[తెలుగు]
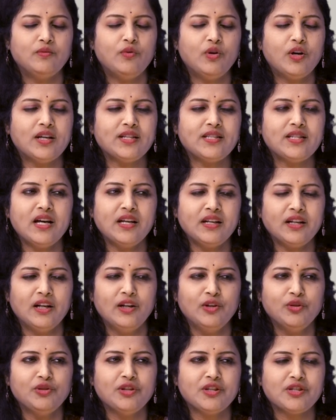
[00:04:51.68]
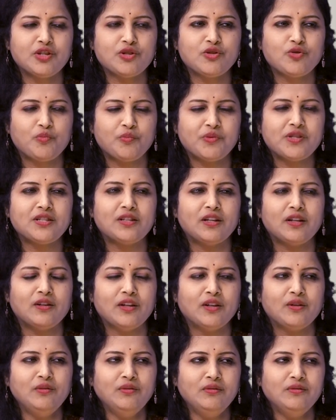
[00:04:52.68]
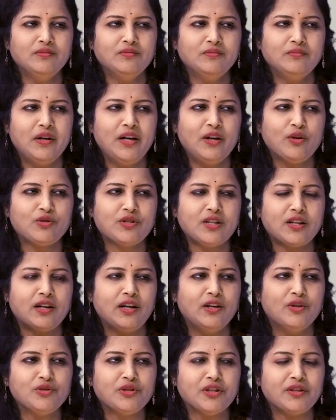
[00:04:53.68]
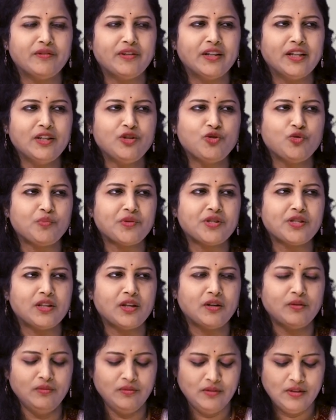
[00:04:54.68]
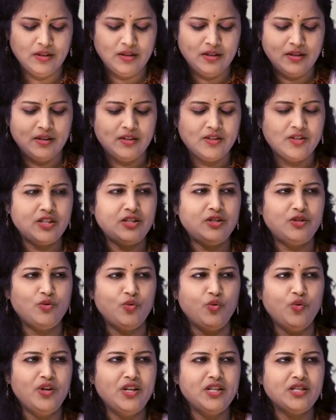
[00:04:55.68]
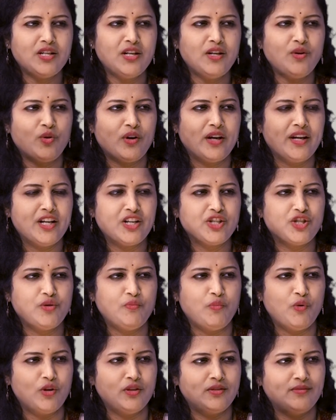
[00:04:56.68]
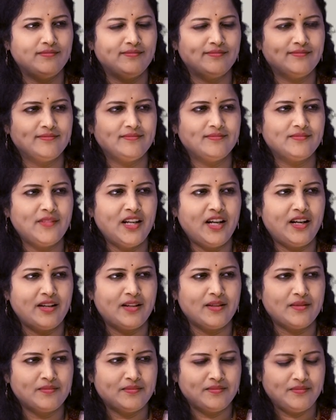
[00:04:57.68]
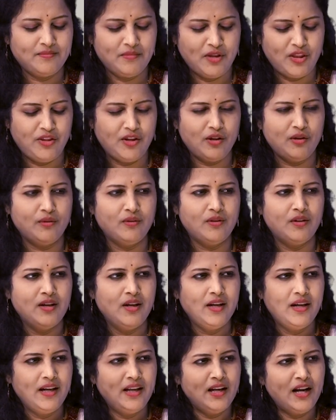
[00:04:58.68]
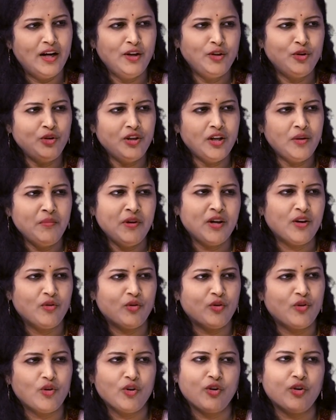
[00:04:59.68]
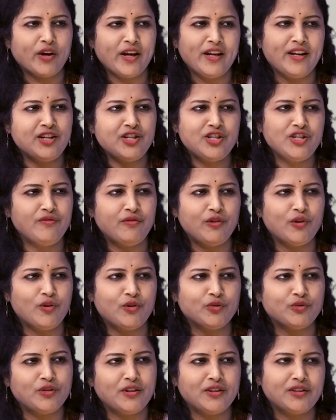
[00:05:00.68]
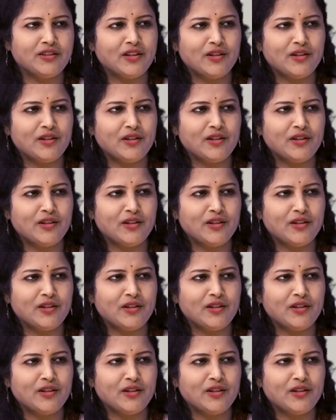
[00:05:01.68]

ఒక్కసారి కళ్ళు తెరిచి చూపిస్తాను నేను మళ్ళీ ఒకసారి కళ్ళు తెరవండి చూపిస్తాను జస్ట్ ఊహించండి ఒక ఎనర్జీ బాల్ ఇక్కడ మధ్యలో ఇలా అంటుంటే మీకు ఒక ఎనర్జీ ఫ్లో అవుతున్నట్టు